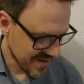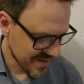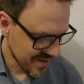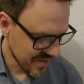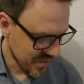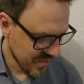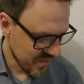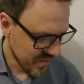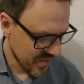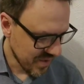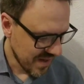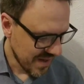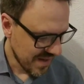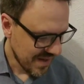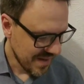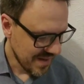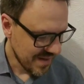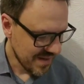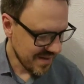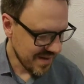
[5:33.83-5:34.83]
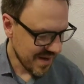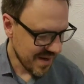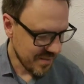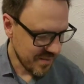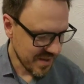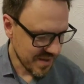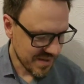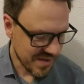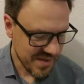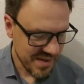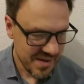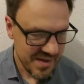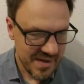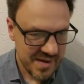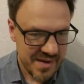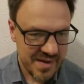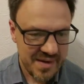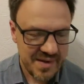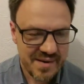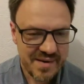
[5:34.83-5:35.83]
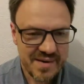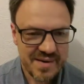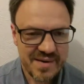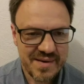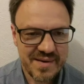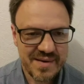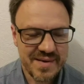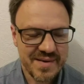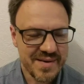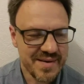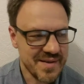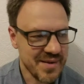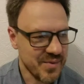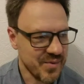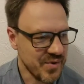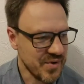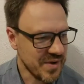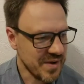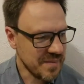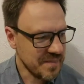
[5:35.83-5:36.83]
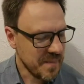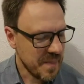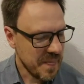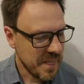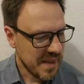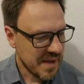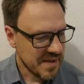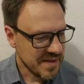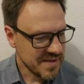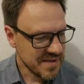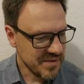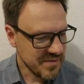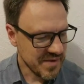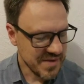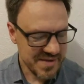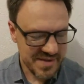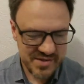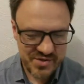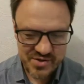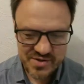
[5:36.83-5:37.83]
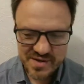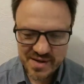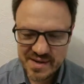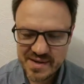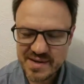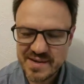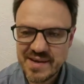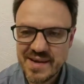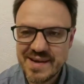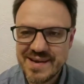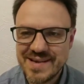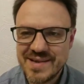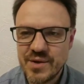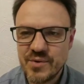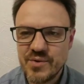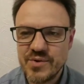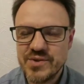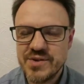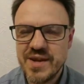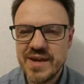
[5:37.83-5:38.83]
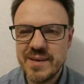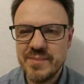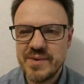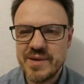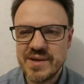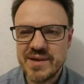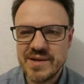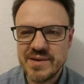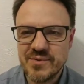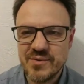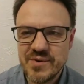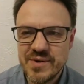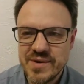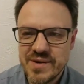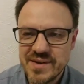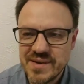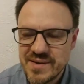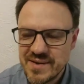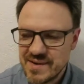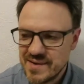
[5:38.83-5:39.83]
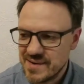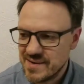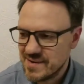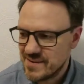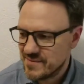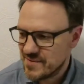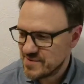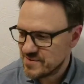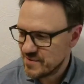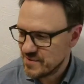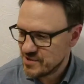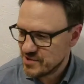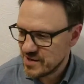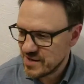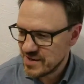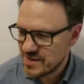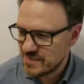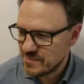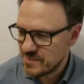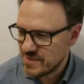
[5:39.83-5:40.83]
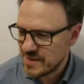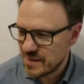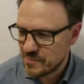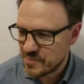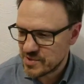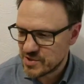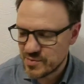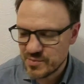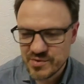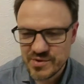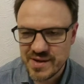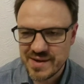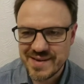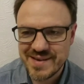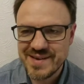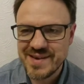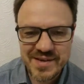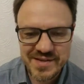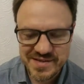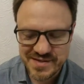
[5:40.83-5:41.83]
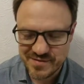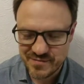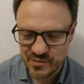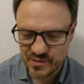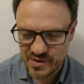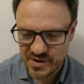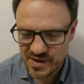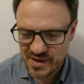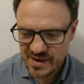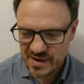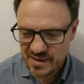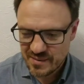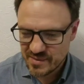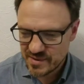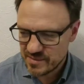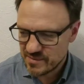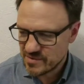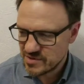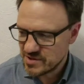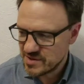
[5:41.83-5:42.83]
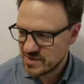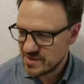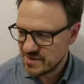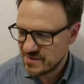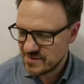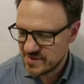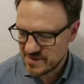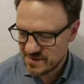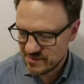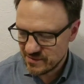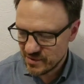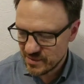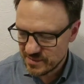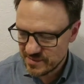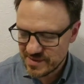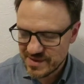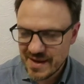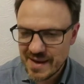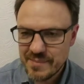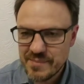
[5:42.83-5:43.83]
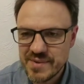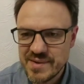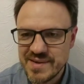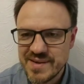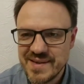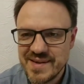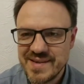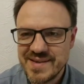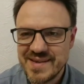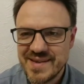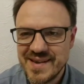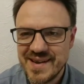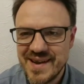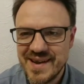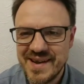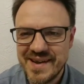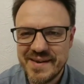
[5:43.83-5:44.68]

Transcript: к слову ябед. Э, это такое словосочетание, да, или такой термин, который э, возвращает меня почему-то к детству. Потому что в основном ябеды это,